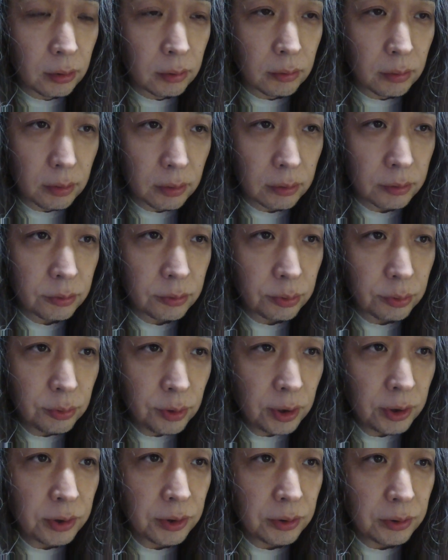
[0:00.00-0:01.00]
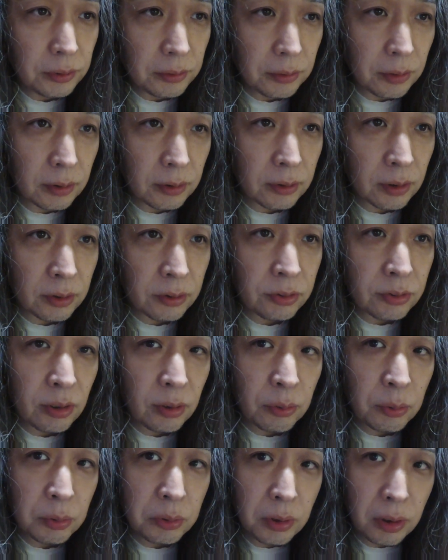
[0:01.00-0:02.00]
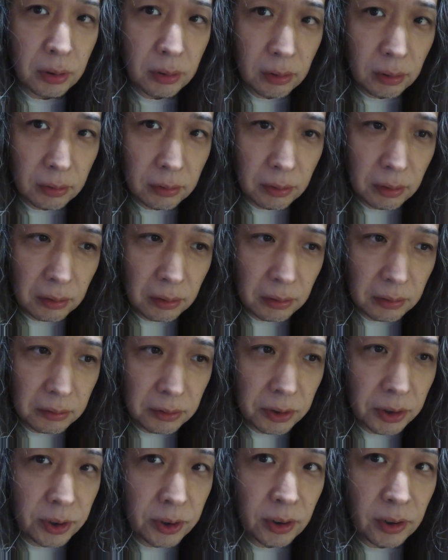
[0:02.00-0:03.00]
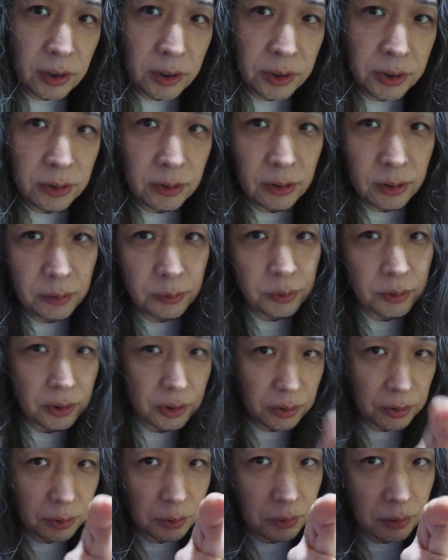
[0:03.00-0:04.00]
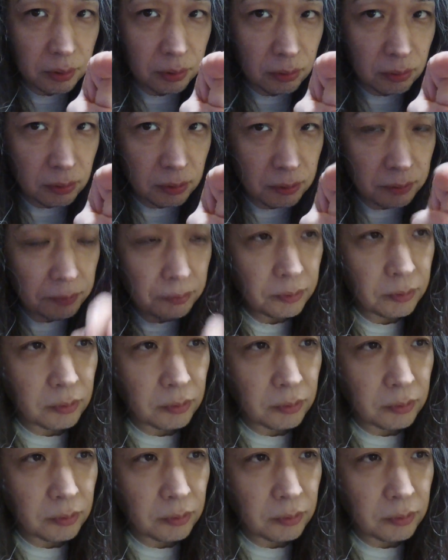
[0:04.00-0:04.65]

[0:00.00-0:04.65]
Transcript: ね、常に夏が来ないかなって期待している人種ですね。